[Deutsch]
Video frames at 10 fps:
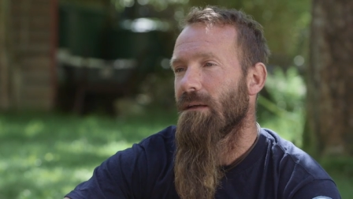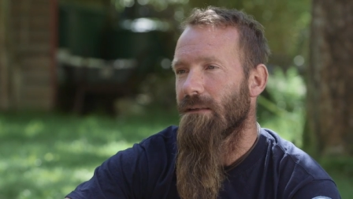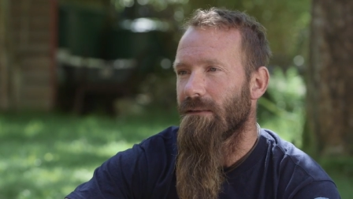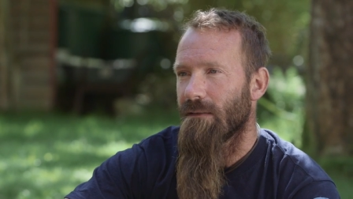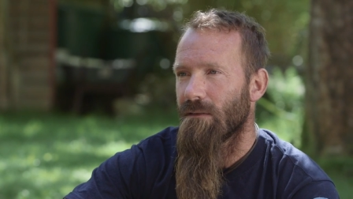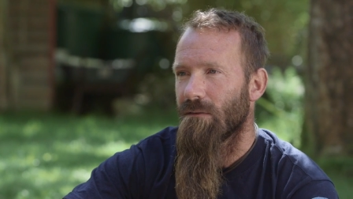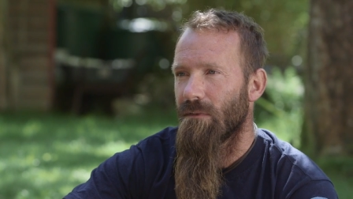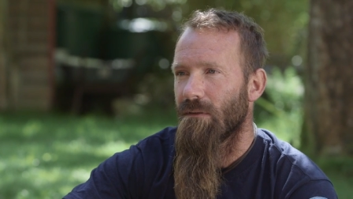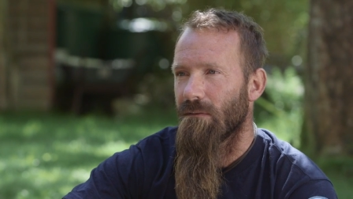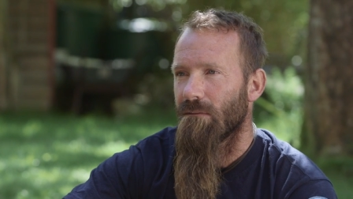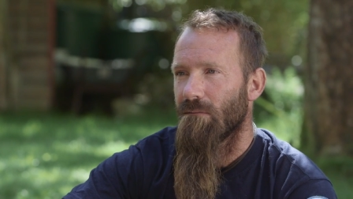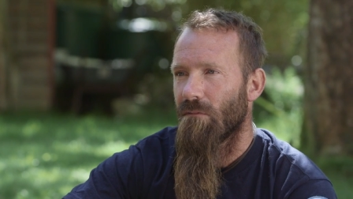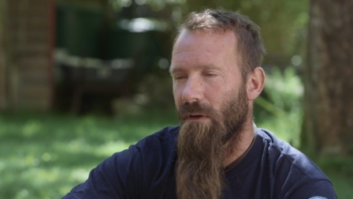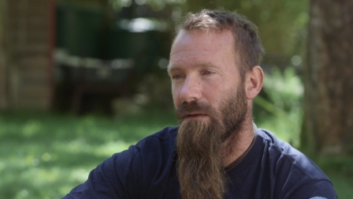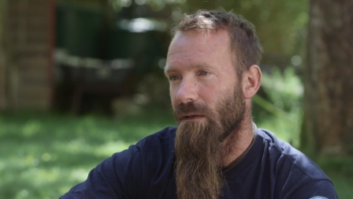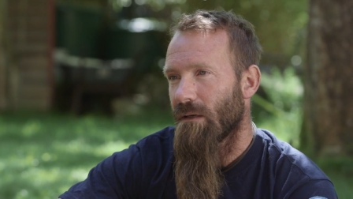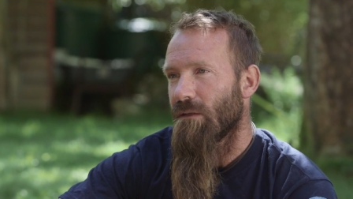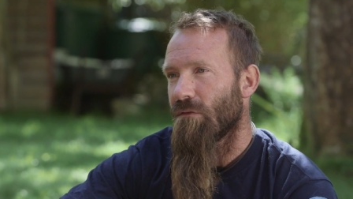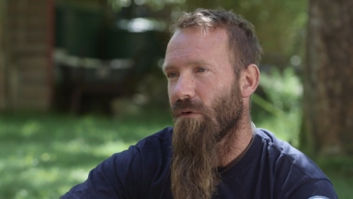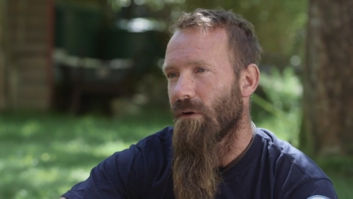Ich denke, das ist mit, wo man
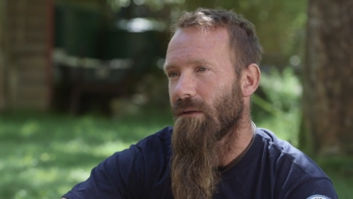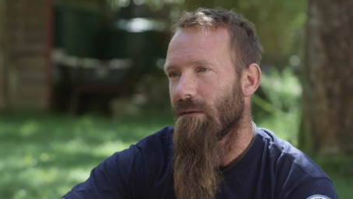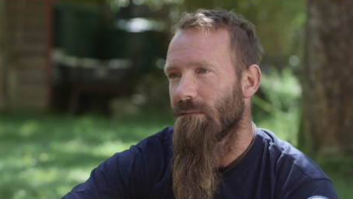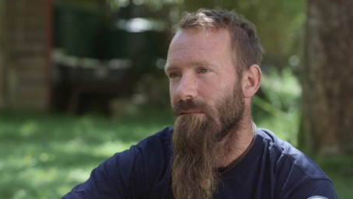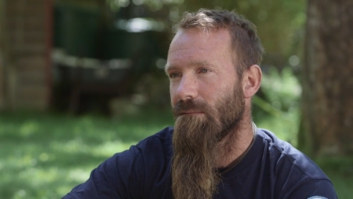richtig freut dann.